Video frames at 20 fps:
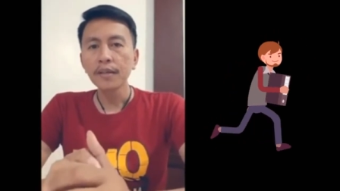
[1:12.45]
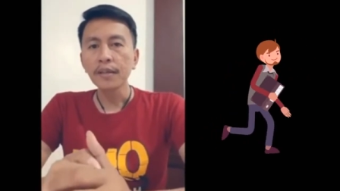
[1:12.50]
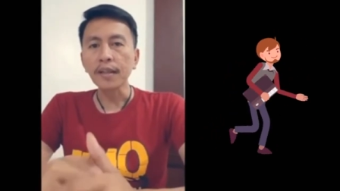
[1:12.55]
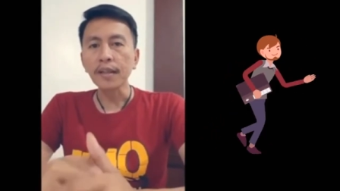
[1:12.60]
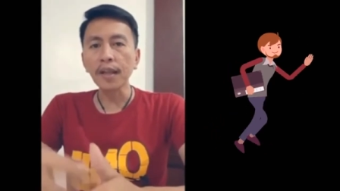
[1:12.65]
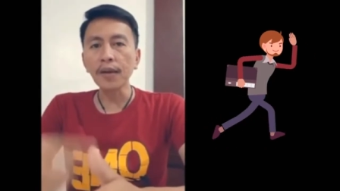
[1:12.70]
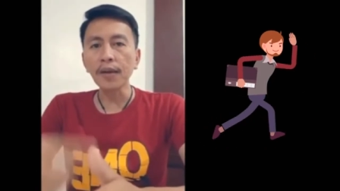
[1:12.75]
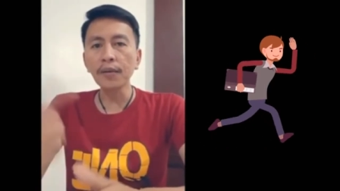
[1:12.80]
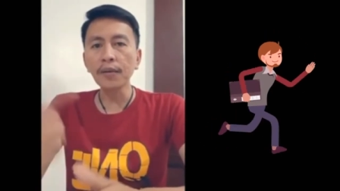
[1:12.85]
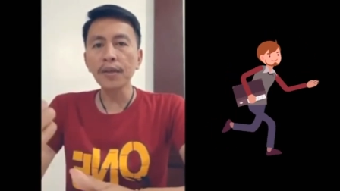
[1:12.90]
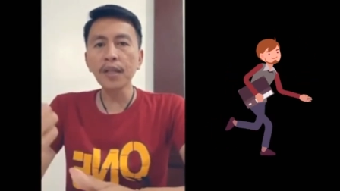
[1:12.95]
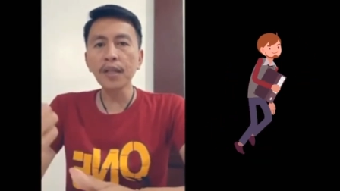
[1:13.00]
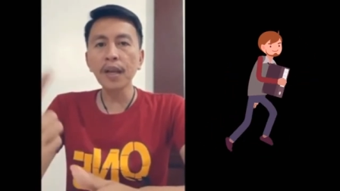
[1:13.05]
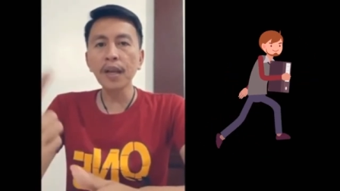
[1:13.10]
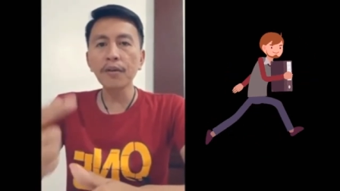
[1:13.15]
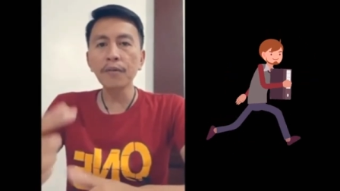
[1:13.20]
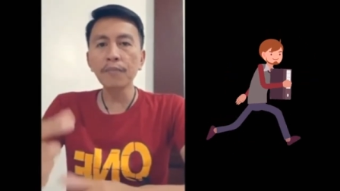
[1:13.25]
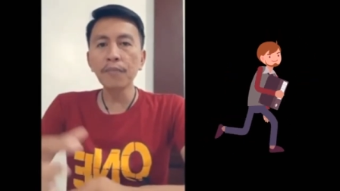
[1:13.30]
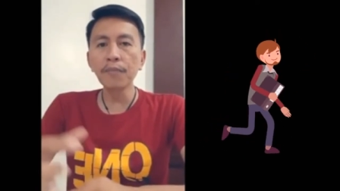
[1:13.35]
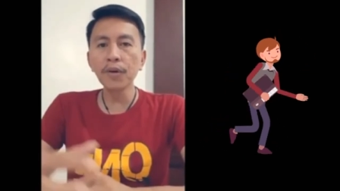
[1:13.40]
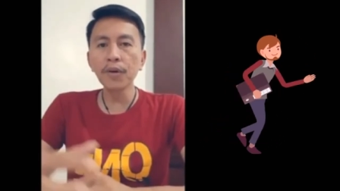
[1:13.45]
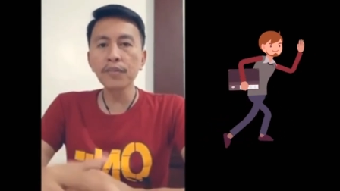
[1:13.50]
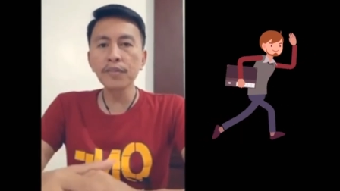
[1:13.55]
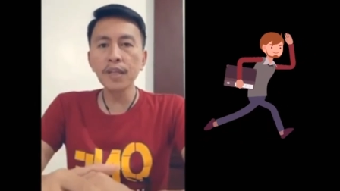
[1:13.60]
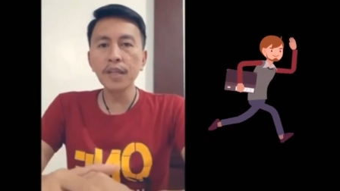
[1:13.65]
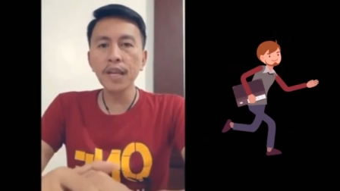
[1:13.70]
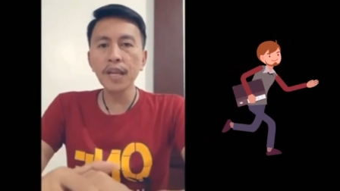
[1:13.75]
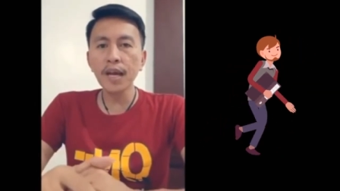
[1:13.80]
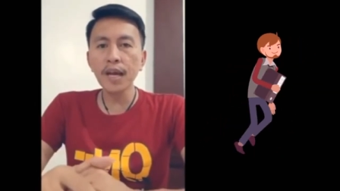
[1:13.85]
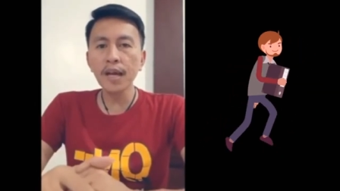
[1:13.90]
Tatanungin nila yung boss
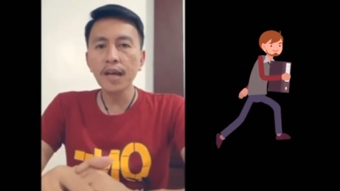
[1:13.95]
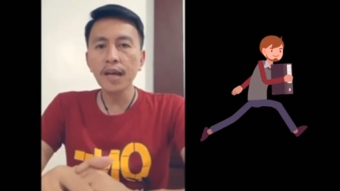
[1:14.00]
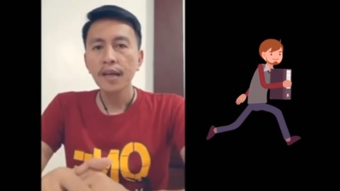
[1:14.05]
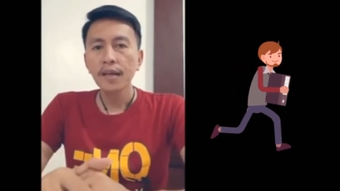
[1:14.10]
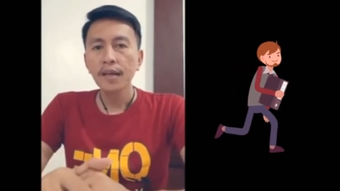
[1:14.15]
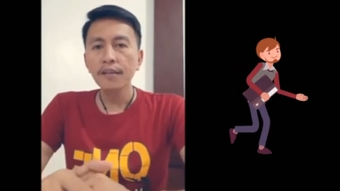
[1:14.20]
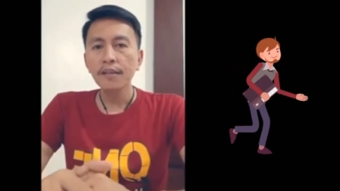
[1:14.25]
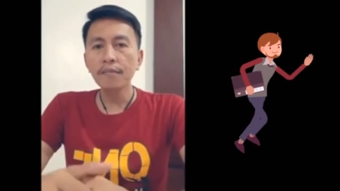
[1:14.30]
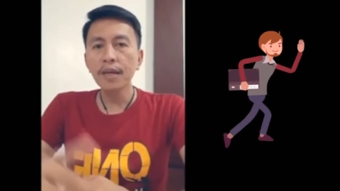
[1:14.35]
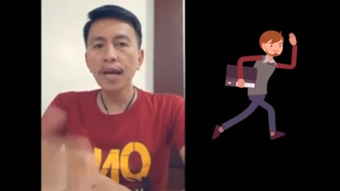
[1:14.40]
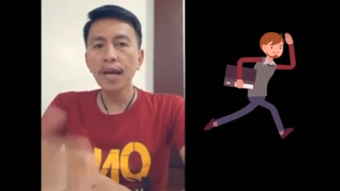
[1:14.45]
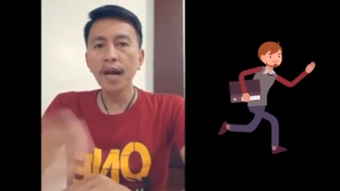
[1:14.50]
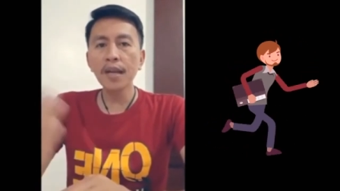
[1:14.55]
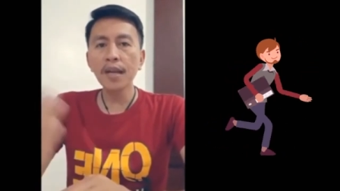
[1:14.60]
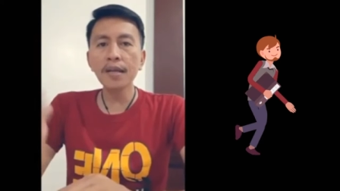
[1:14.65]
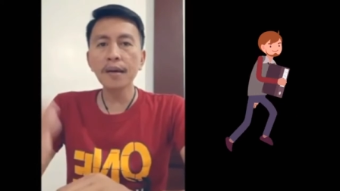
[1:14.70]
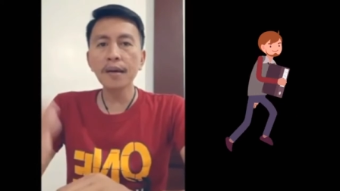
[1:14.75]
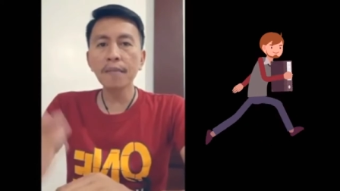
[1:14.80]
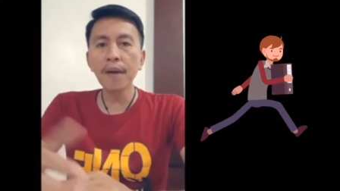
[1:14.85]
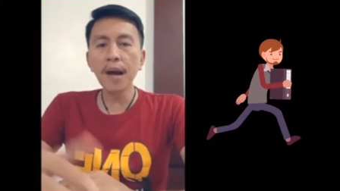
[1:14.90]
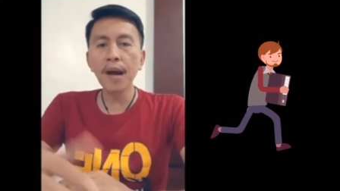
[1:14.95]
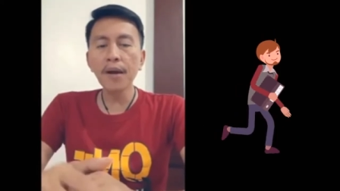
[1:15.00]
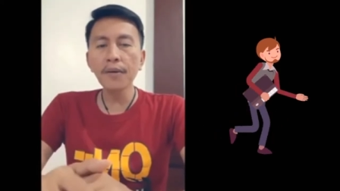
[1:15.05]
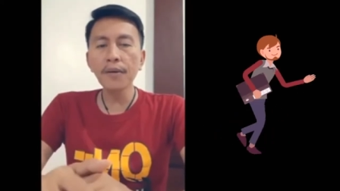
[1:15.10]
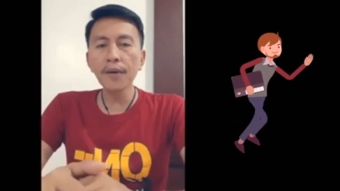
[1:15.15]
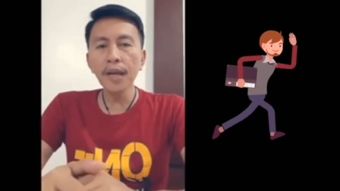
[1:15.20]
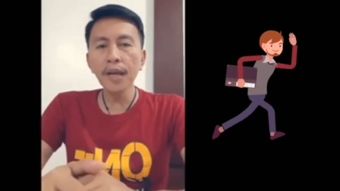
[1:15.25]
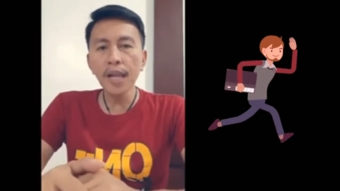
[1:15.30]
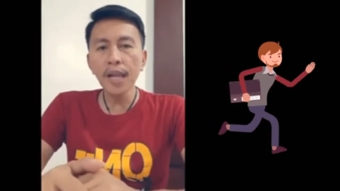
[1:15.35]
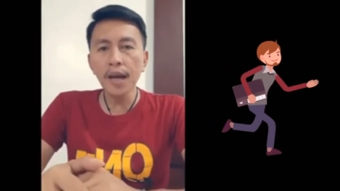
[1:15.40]
nila, yung may-ari ng
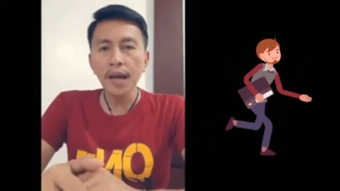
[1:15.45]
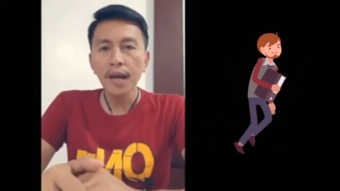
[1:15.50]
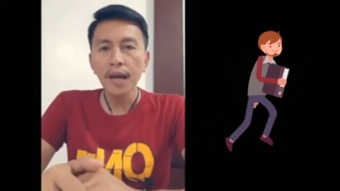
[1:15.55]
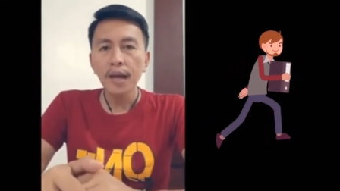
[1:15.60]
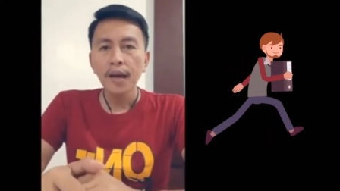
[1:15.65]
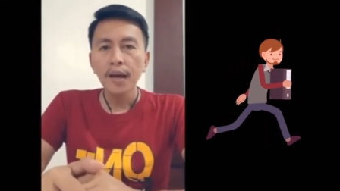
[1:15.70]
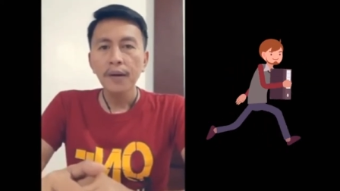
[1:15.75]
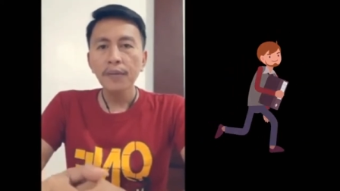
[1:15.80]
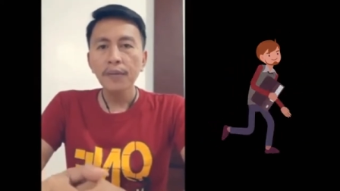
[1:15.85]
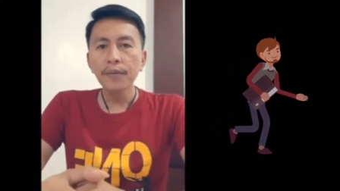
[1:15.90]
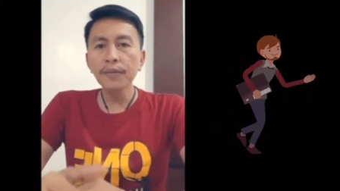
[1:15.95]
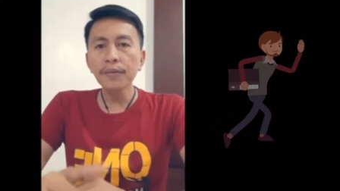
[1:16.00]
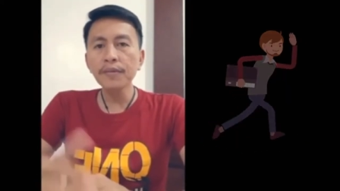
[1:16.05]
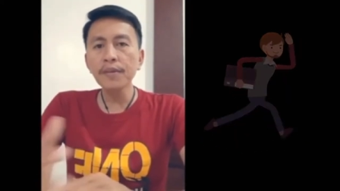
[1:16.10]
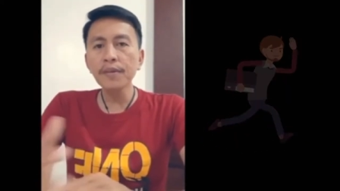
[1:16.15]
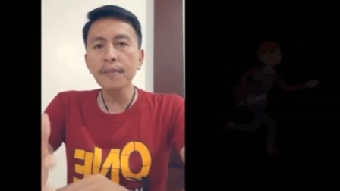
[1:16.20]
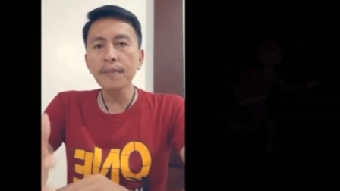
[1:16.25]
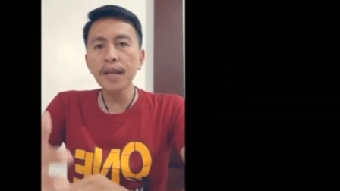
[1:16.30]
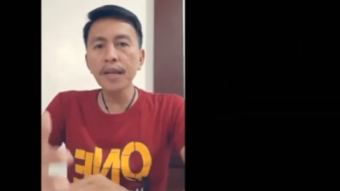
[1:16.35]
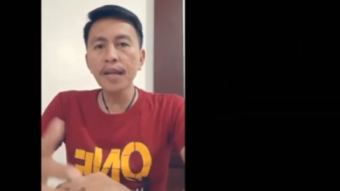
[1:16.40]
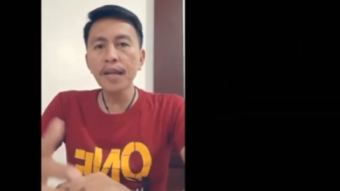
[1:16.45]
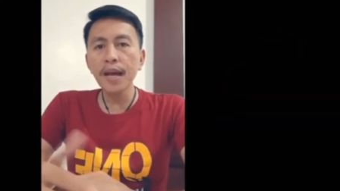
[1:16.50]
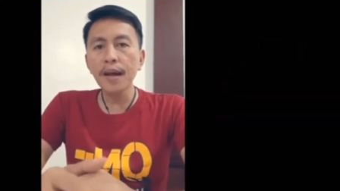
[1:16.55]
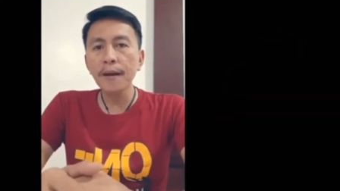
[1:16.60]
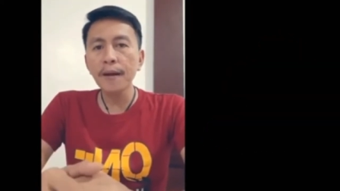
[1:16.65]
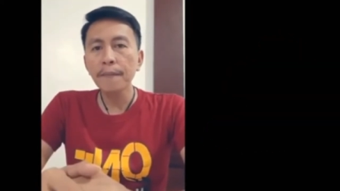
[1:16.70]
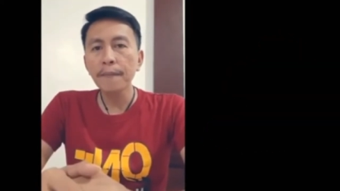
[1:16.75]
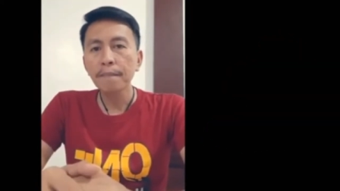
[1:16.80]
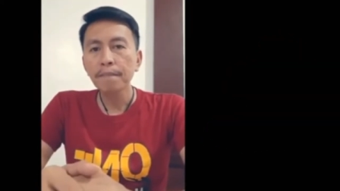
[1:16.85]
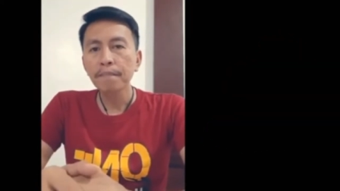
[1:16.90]
bangko, hala, unsa man na,
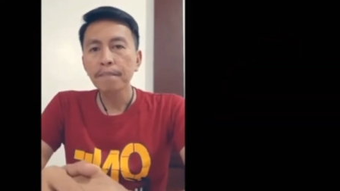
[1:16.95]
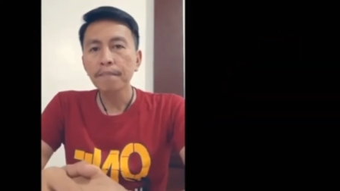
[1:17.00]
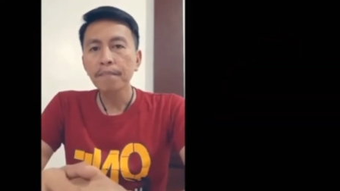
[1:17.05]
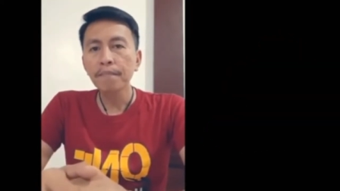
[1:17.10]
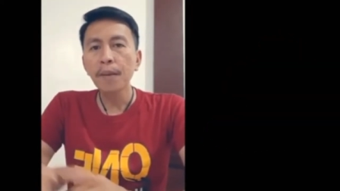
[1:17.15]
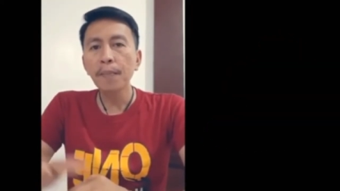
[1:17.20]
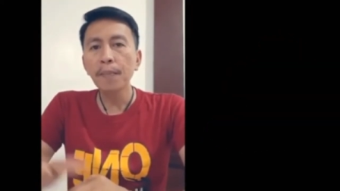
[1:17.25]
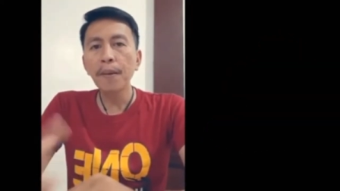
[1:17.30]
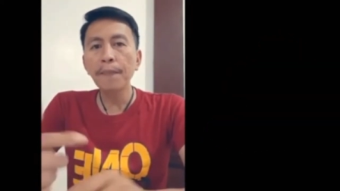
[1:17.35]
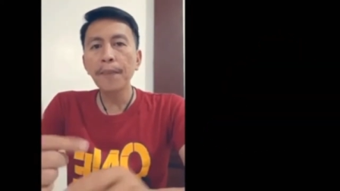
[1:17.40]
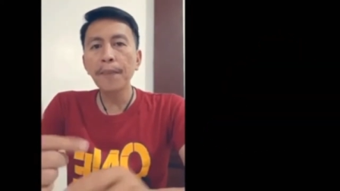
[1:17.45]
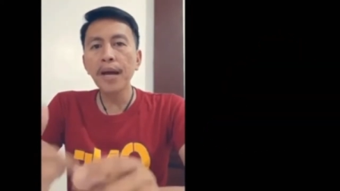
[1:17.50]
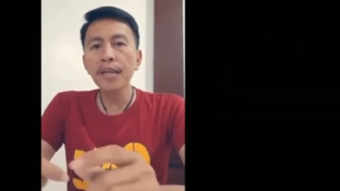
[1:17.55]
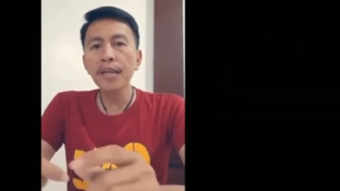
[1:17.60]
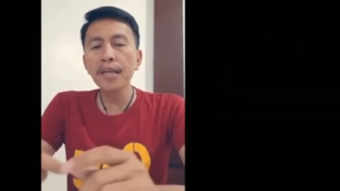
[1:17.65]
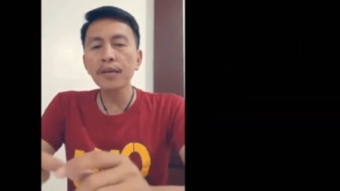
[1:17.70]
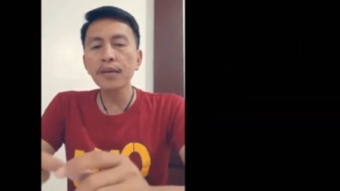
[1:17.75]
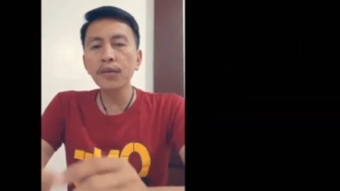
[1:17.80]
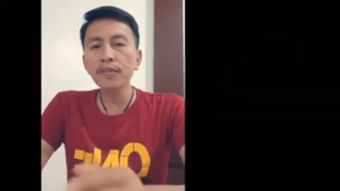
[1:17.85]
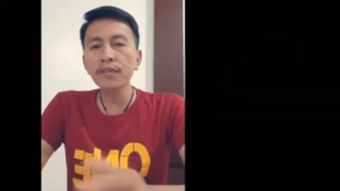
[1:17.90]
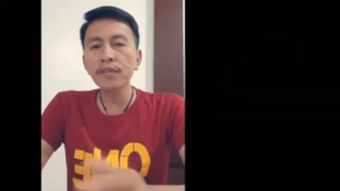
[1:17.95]
mapapanik.